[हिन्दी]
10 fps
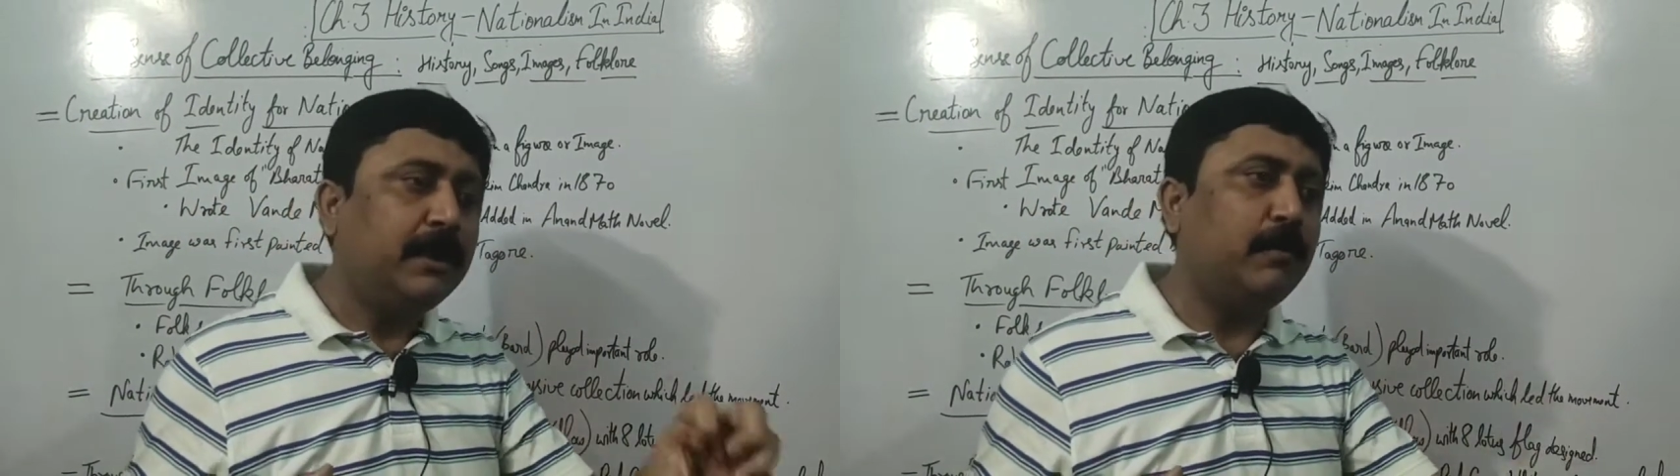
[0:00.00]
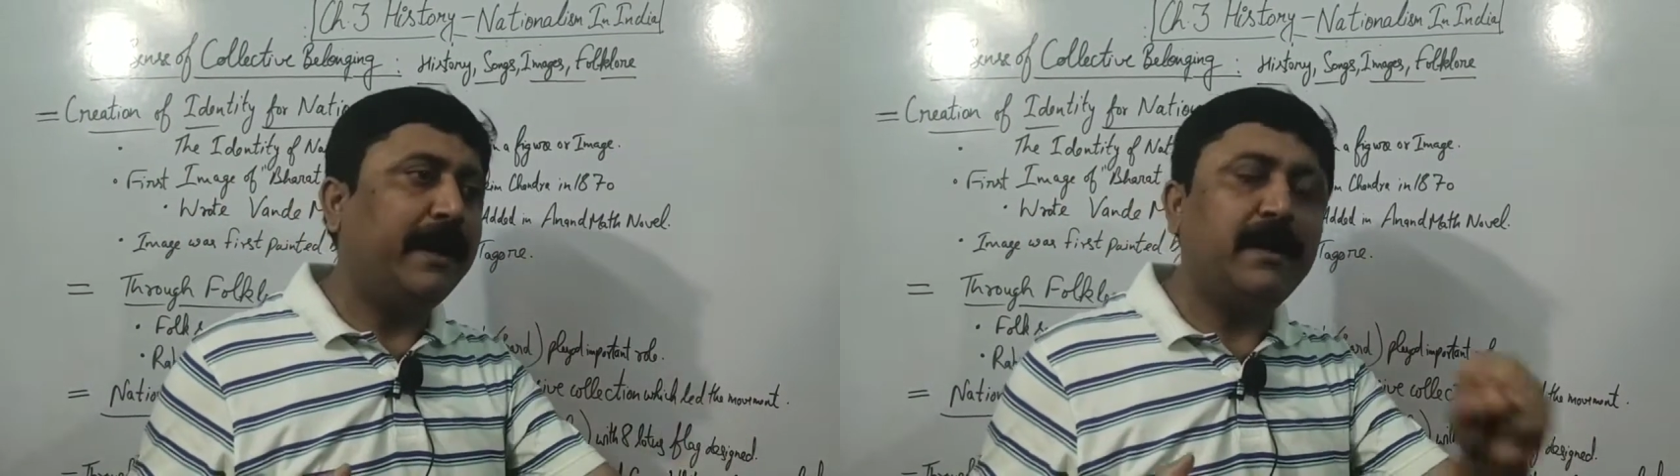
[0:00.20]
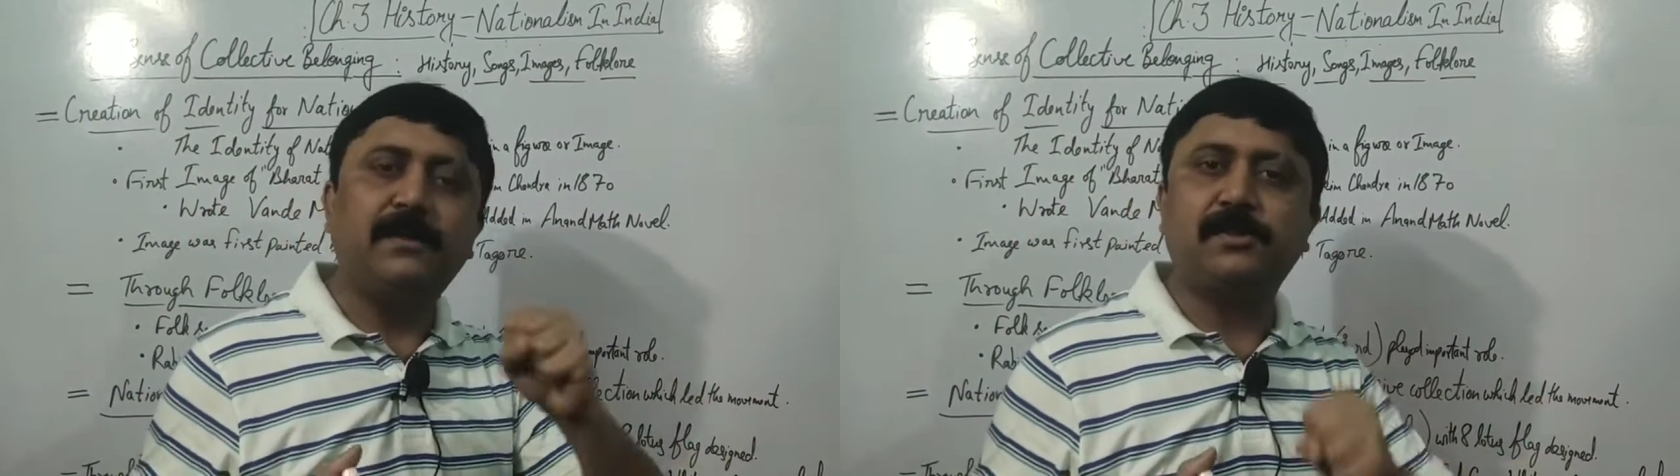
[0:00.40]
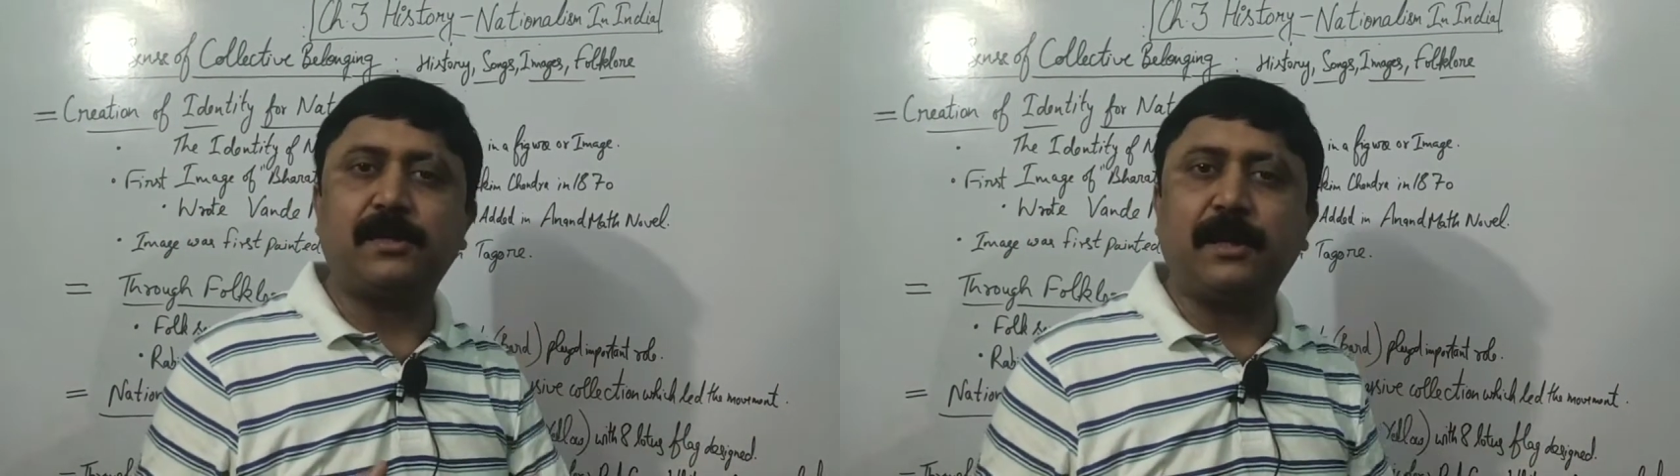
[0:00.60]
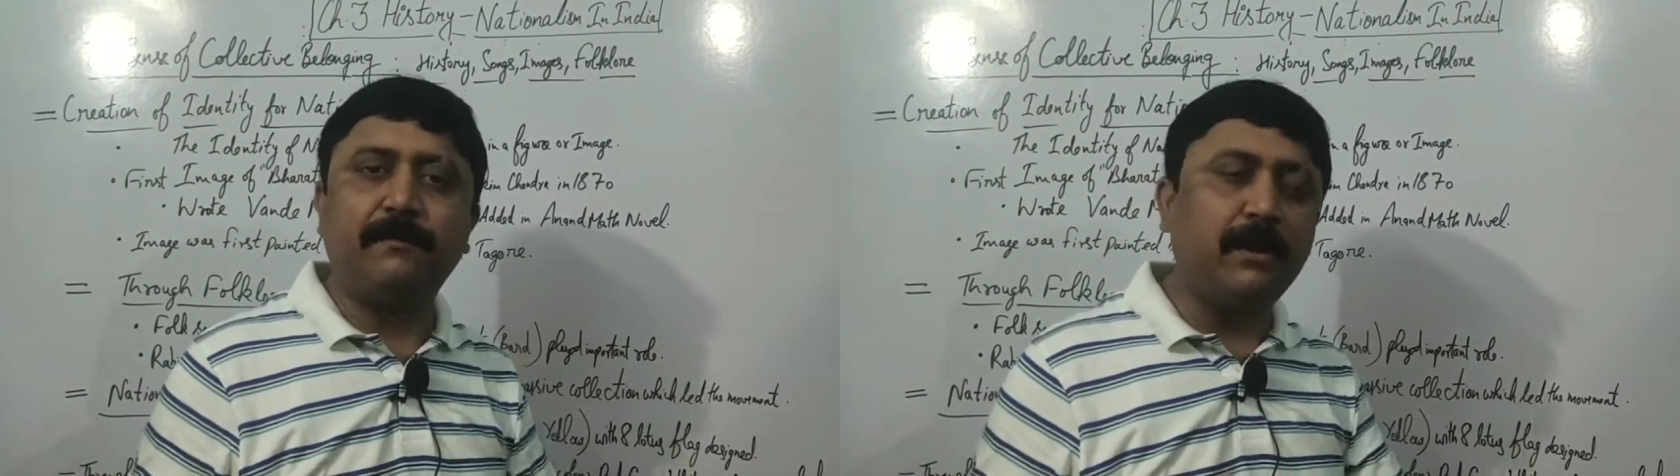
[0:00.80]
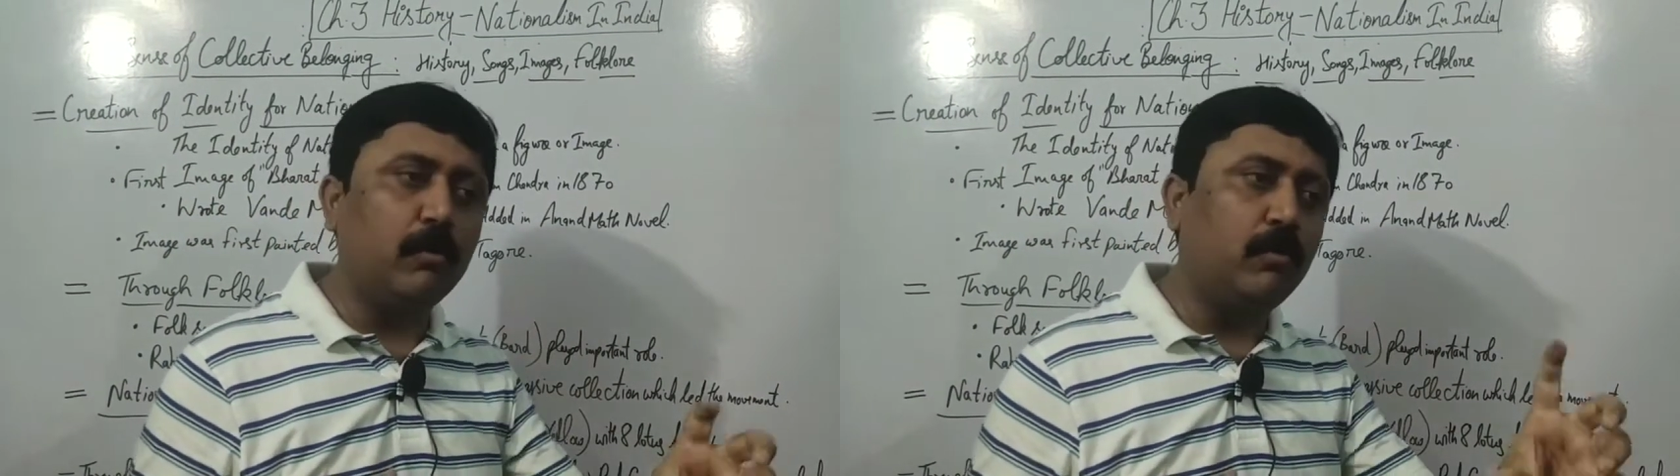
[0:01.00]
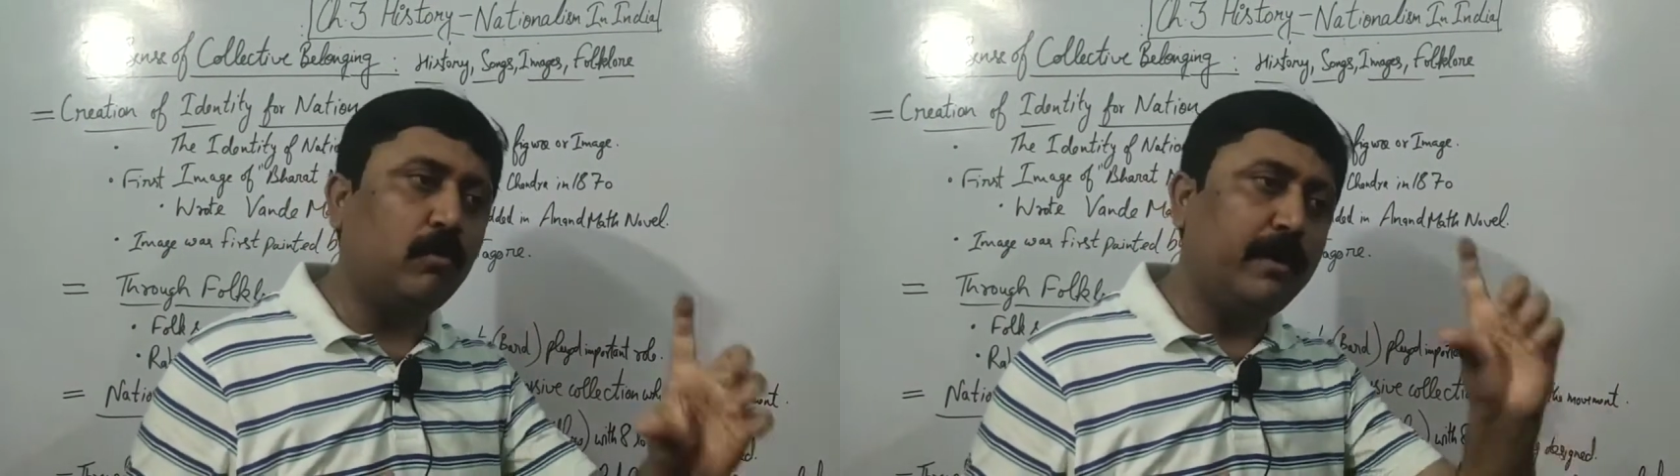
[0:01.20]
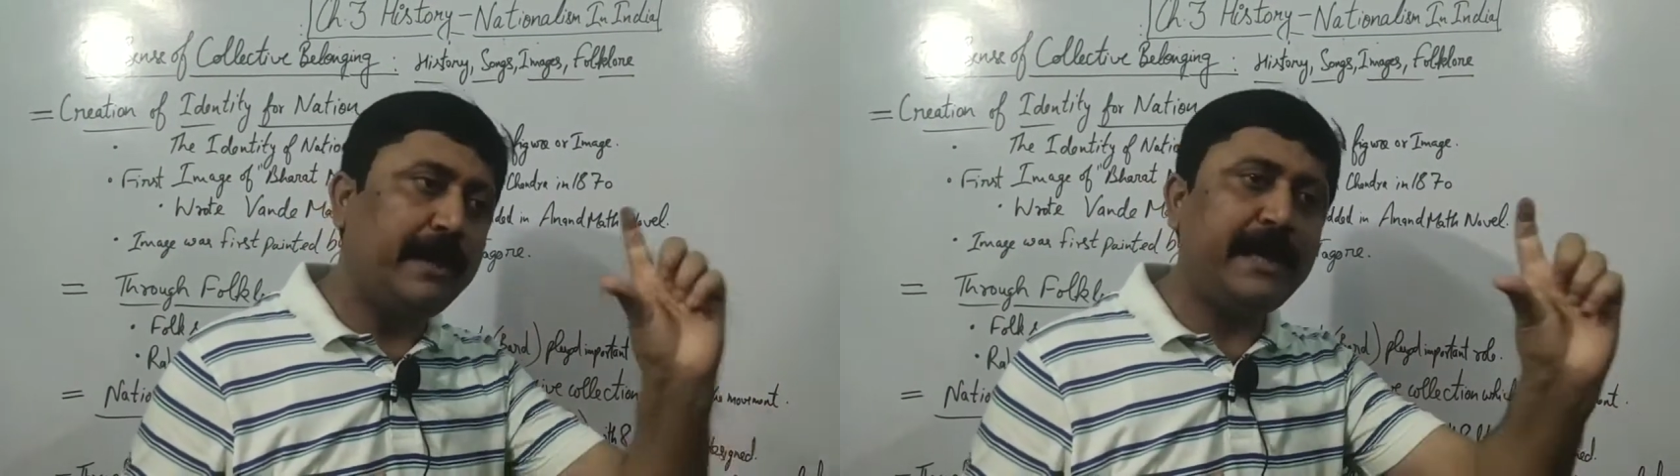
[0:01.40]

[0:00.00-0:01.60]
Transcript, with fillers: यूनाइटेड स्ट्रगल में लोगों को